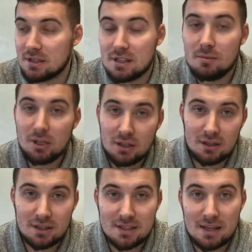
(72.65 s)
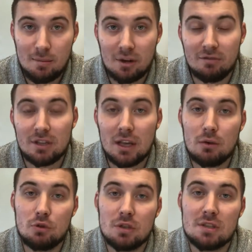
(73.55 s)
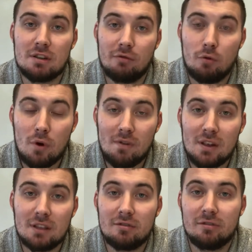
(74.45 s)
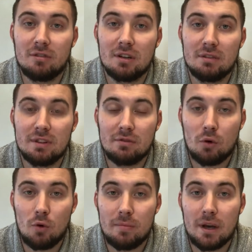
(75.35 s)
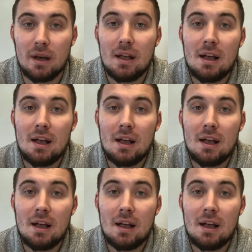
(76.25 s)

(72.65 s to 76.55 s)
знаменитых и самых выдающихся форвардов в Европе.